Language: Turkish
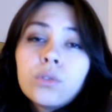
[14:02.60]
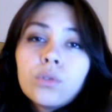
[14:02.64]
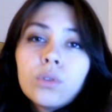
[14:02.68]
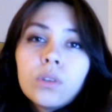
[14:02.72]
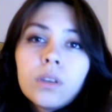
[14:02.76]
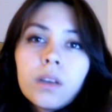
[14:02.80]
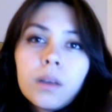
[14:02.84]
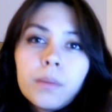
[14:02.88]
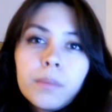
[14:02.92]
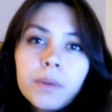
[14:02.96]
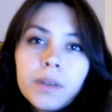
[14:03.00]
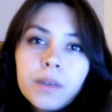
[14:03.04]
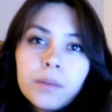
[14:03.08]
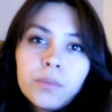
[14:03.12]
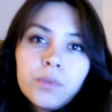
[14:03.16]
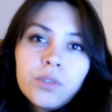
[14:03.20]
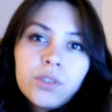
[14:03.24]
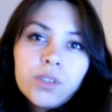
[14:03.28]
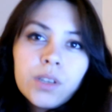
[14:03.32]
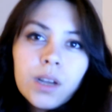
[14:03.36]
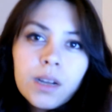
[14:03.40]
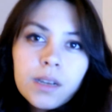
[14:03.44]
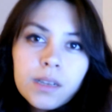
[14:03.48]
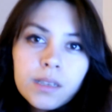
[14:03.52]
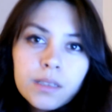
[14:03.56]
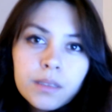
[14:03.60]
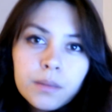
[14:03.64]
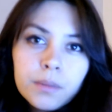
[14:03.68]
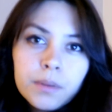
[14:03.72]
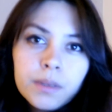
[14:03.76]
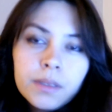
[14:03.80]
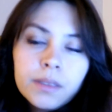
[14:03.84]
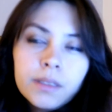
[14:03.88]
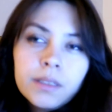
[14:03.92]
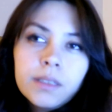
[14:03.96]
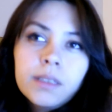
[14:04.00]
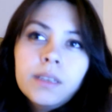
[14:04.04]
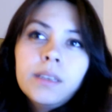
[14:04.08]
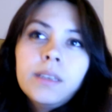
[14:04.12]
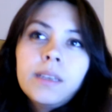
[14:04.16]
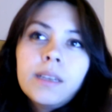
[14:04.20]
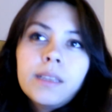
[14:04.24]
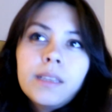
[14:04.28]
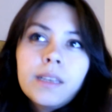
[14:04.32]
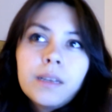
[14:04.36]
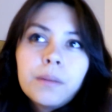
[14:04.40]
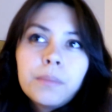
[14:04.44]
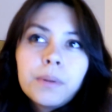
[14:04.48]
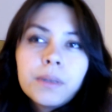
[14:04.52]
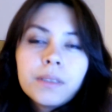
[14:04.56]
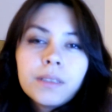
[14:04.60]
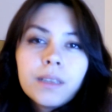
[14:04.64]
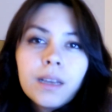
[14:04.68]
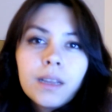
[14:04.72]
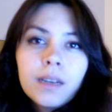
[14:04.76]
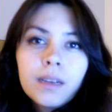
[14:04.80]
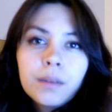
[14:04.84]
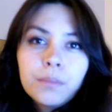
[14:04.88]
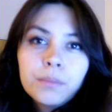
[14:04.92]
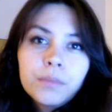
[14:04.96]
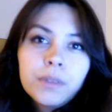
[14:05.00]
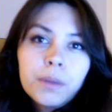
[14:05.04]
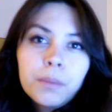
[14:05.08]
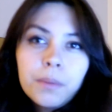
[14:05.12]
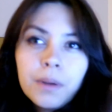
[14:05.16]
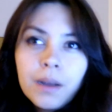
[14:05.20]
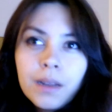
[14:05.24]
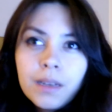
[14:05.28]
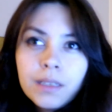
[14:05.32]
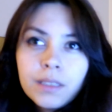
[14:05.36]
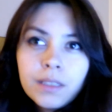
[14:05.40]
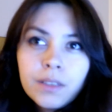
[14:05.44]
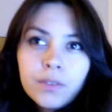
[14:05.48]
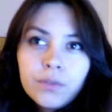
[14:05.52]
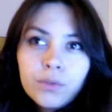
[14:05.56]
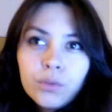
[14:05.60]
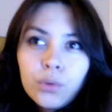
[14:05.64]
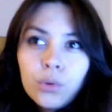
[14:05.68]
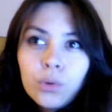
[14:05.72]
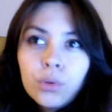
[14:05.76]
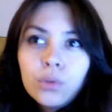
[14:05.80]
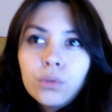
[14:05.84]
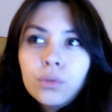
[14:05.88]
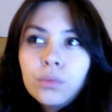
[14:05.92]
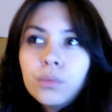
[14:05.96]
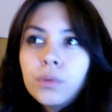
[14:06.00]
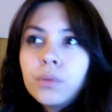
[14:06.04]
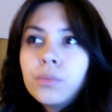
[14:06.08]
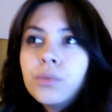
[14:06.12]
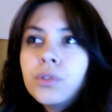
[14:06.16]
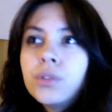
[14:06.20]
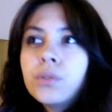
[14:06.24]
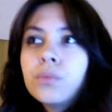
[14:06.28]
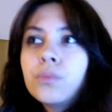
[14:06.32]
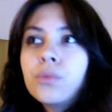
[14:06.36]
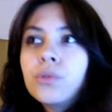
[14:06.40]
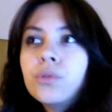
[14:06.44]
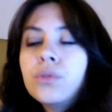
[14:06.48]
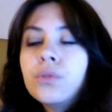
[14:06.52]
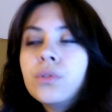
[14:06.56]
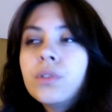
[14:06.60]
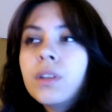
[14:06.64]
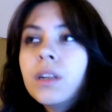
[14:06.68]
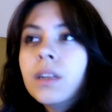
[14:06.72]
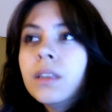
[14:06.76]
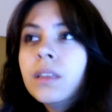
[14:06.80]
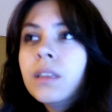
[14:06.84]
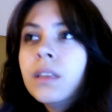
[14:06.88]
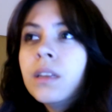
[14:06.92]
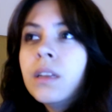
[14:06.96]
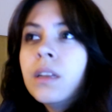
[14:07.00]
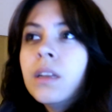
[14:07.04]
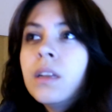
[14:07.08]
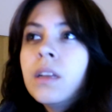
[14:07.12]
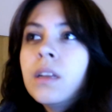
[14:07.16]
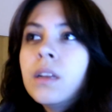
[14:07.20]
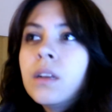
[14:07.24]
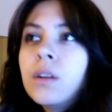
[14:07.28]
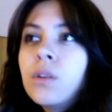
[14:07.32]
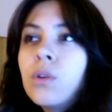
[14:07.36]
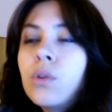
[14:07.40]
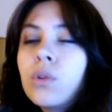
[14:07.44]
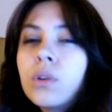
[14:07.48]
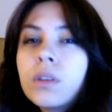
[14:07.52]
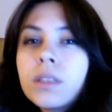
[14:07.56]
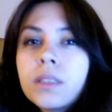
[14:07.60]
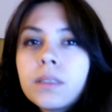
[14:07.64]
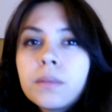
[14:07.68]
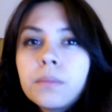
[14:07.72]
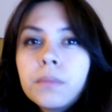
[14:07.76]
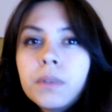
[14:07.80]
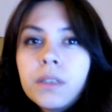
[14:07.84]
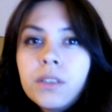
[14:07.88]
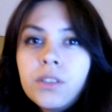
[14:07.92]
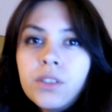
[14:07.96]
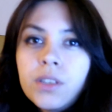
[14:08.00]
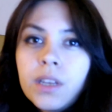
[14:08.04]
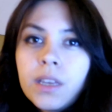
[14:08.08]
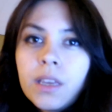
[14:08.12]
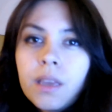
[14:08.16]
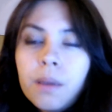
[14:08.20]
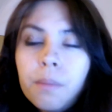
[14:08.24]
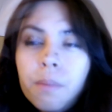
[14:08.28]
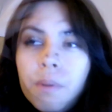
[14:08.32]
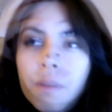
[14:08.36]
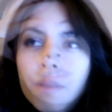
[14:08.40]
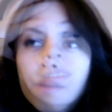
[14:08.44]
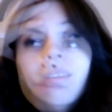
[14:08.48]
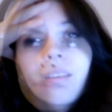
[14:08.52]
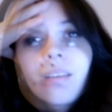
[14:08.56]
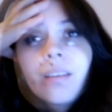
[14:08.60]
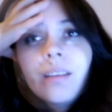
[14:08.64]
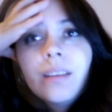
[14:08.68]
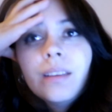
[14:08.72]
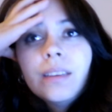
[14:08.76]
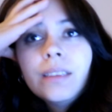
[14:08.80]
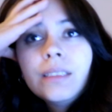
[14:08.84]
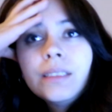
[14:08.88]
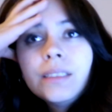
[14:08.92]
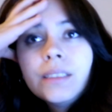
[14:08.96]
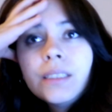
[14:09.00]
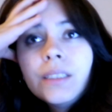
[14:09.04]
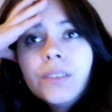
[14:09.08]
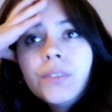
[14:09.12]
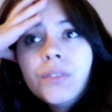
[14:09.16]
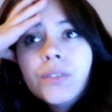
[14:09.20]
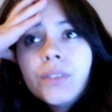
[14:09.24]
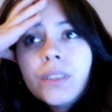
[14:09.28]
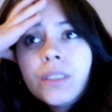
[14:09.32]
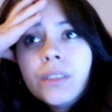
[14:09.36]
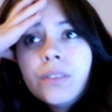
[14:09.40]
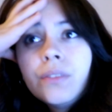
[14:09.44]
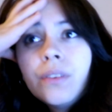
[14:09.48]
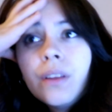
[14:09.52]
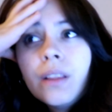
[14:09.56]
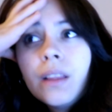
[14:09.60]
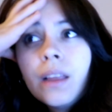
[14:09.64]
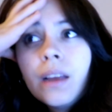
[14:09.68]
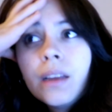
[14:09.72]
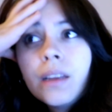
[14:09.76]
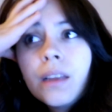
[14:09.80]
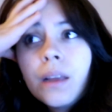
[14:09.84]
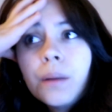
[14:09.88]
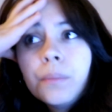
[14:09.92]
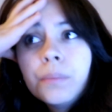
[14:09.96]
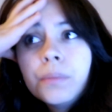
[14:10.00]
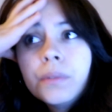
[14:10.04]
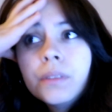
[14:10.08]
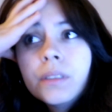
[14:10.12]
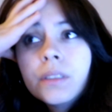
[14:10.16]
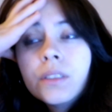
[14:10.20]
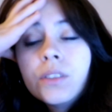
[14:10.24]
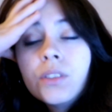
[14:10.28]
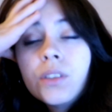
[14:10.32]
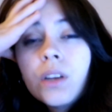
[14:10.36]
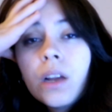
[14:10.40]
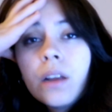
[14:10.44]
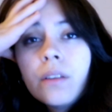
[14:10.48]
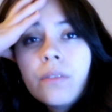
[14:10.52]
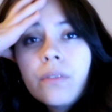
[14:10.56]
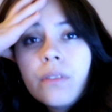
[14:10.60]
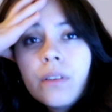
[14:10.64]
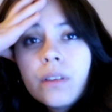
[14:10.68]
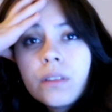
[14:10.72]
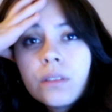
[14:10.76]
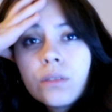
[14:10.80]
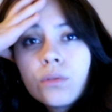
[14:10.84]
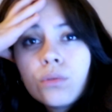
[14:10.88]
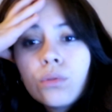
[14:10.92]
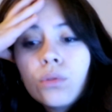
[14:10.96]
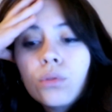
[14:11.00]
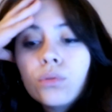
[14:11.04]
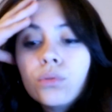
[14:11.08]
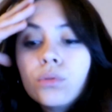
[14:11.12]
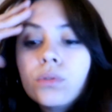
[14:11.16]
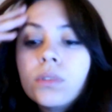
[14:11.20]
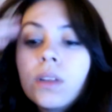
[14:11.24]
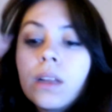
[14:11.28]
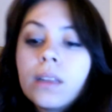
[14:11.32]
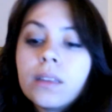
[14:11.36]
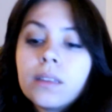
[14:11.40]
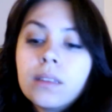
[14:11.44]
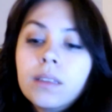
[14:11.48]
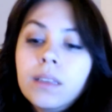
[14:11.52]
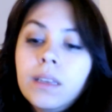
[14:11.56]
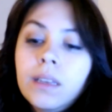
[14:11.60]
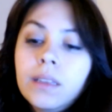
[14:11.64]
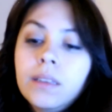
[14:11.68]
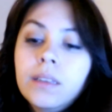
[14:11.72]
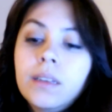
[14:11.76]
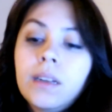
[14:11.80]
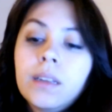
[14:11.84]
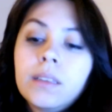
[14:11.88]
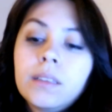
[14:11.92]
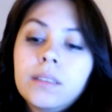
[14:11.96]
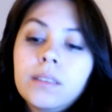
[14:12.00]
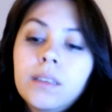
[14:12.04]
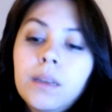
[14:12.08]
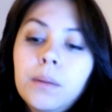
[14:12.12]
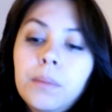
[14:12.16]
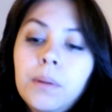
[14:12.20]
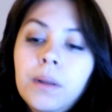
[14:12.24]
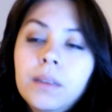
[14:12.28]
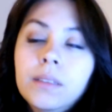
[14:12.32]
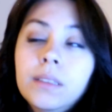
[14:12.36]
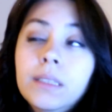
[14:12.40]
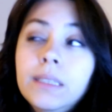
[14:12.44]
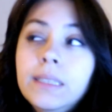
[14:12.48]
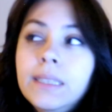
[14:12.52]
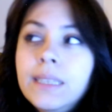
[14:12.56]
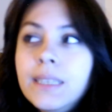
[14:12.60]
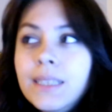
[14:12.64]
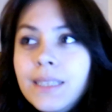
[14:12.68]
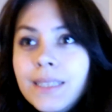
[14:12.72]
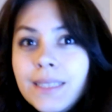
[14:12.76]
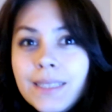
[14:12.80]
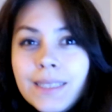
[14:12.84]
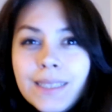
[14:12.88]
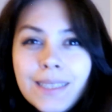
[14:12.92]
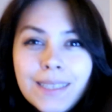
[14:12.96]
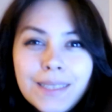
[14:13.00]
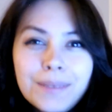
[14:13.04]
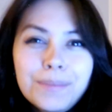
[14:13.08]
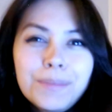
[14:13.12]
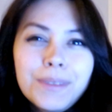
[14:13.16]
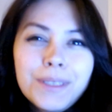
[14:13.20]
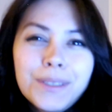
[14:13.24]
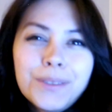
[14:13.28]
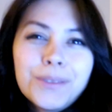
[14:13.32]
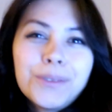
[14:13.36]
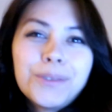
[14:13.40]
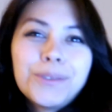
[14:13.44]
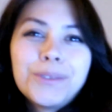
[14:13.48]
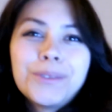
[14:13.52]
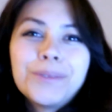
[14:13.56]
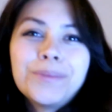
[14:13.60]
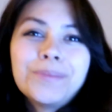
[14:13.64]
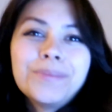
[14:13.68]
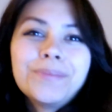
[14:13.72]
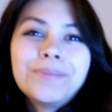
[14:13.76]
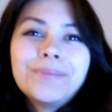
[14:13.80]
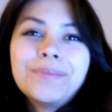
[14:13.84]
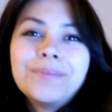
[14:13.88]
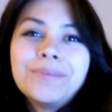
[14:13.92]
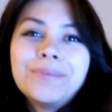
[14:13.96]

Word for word: Sonra kameramın şarjı bitti. Yedek bataryamı da maalesef doldurmamışım. O yüzden o kısımları çekemedim. İşte iftarı falan yaptık. Çay faslı oldu. Tatlı yedik. Hatta ben de ikinci dilimi yiyorum.